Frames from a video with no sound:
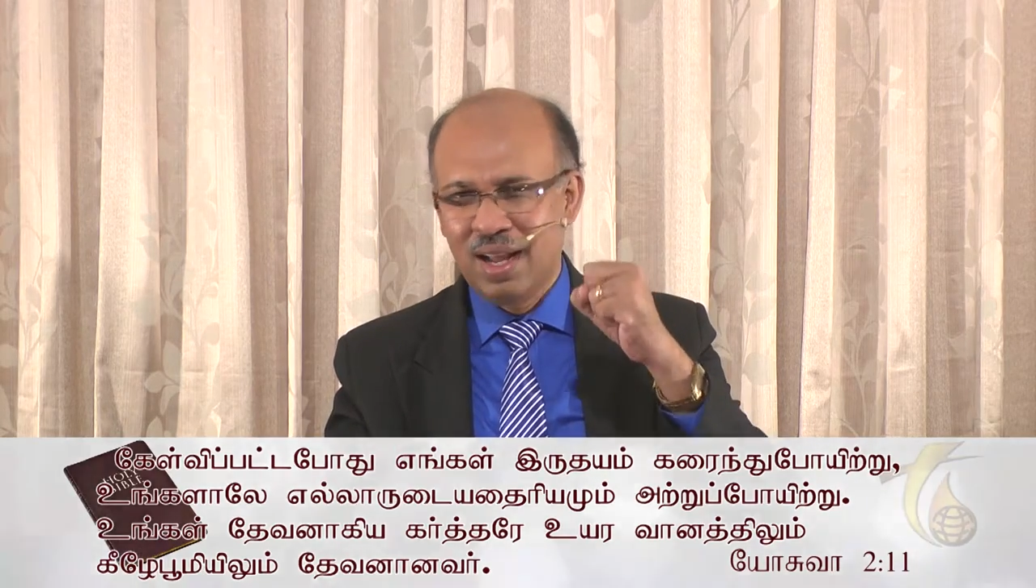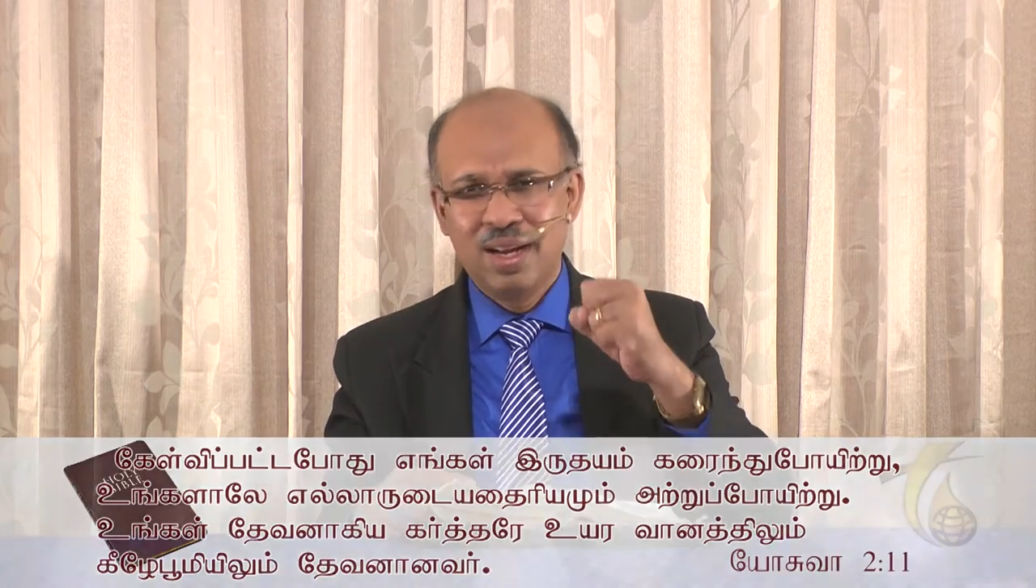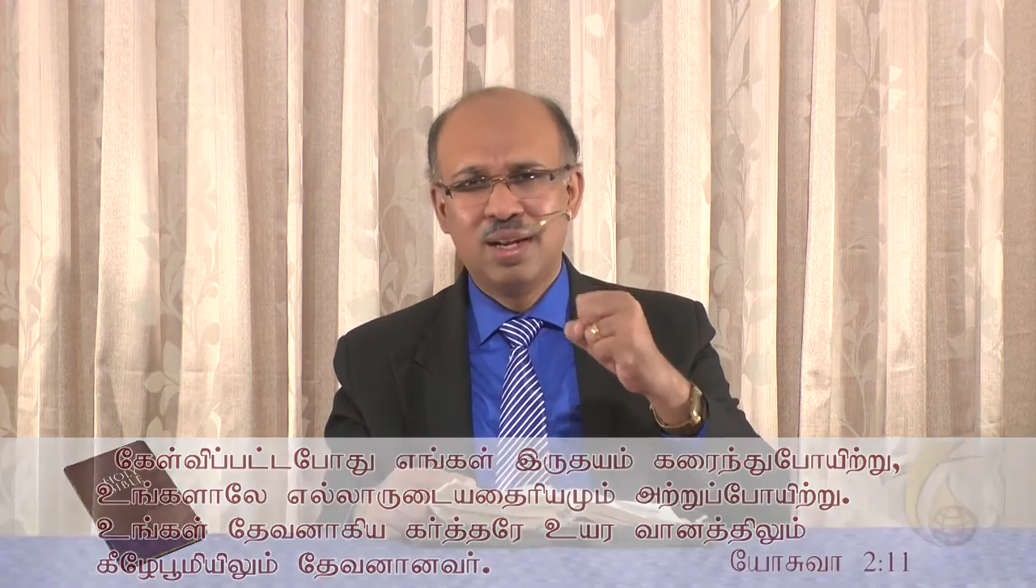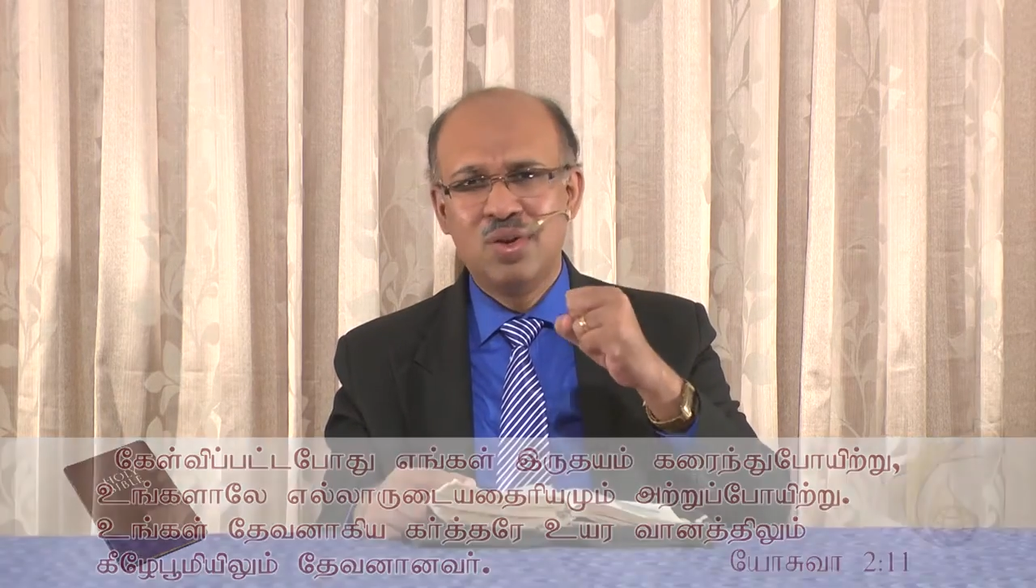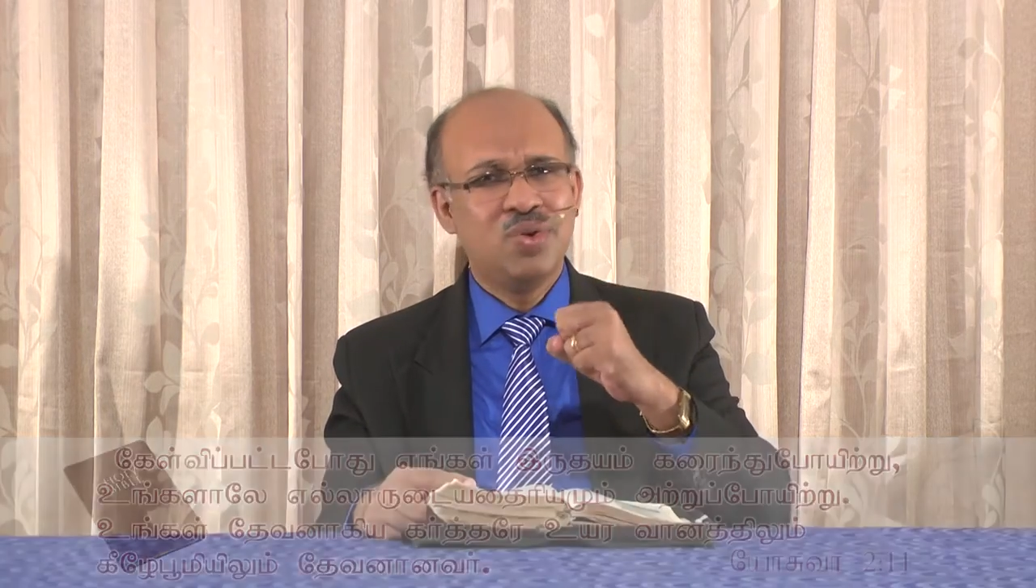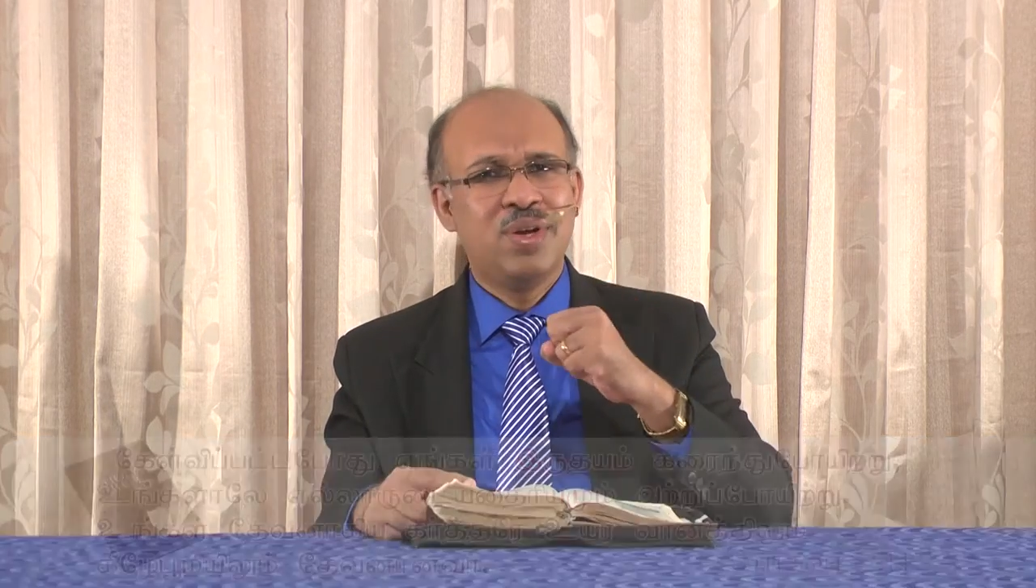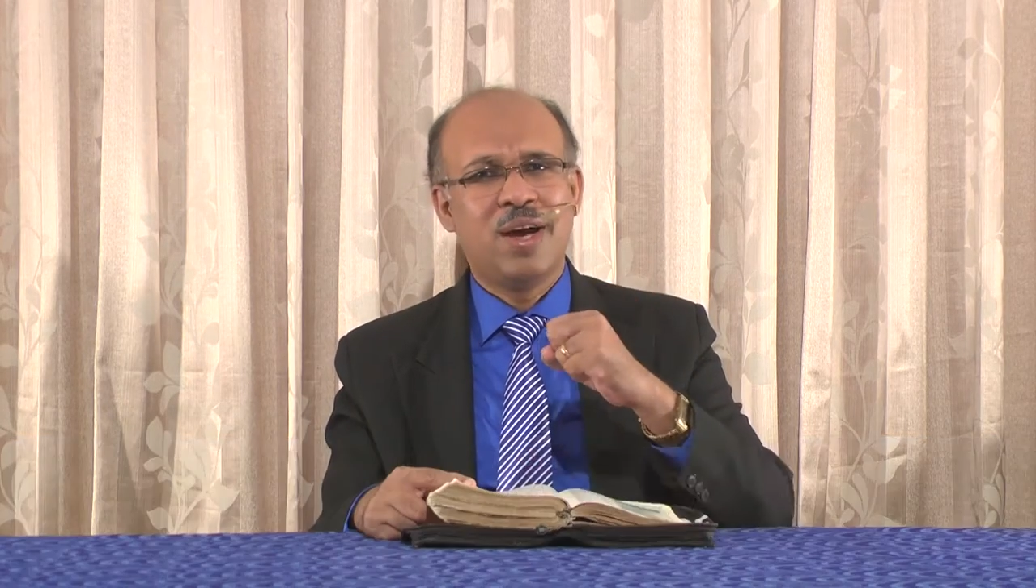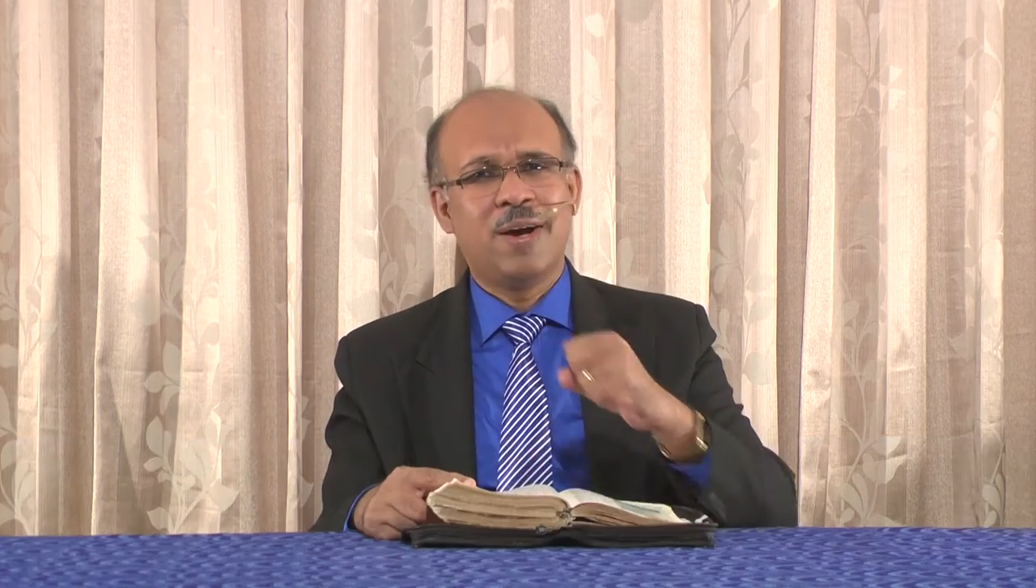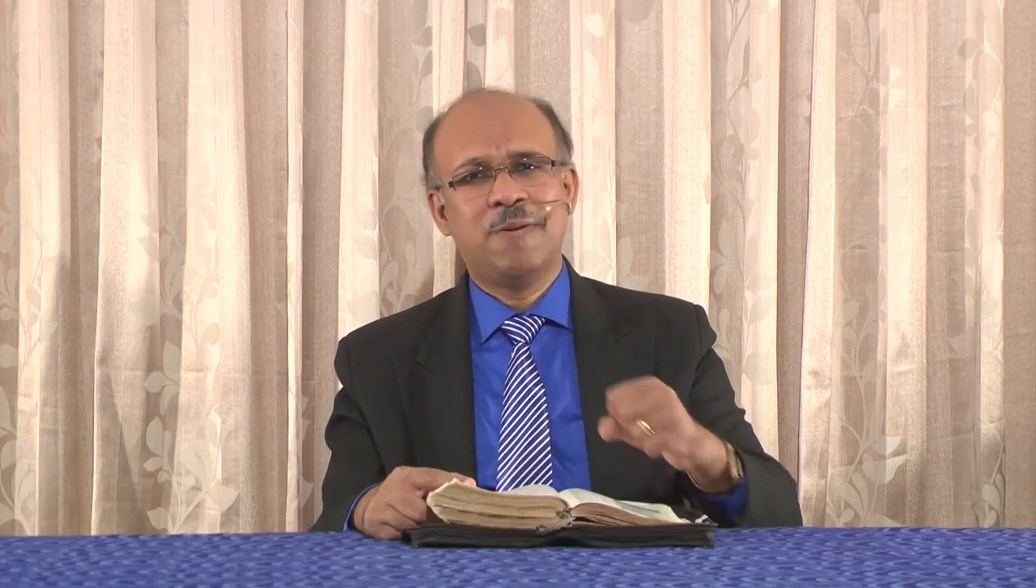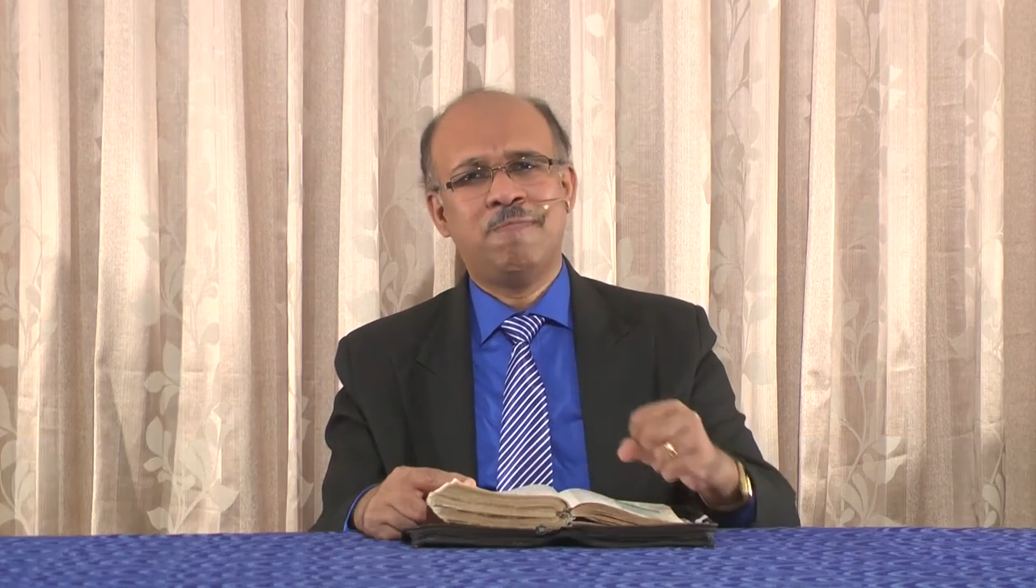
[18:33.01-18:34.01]

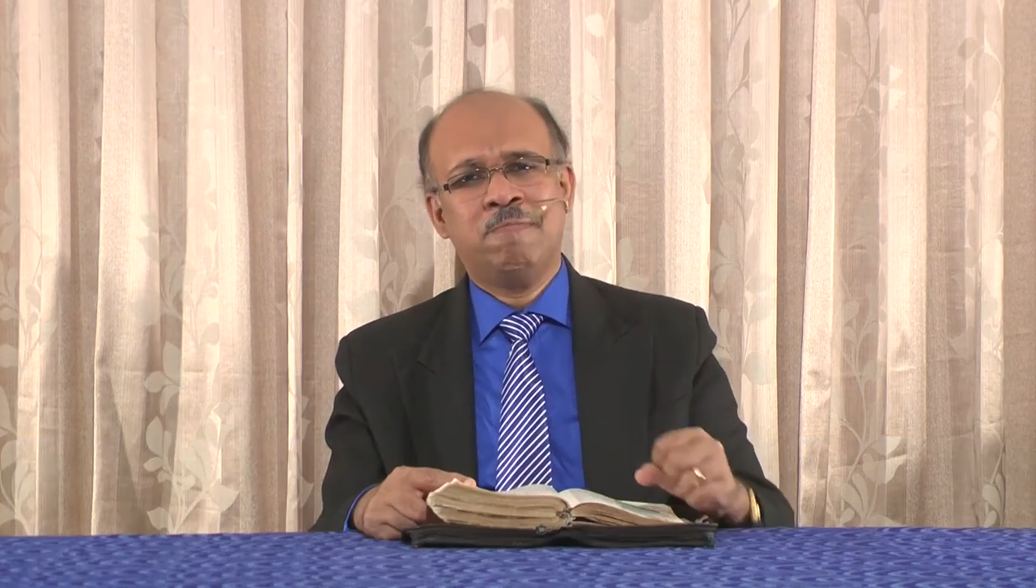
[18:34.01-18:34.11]
ஹாலெலூயா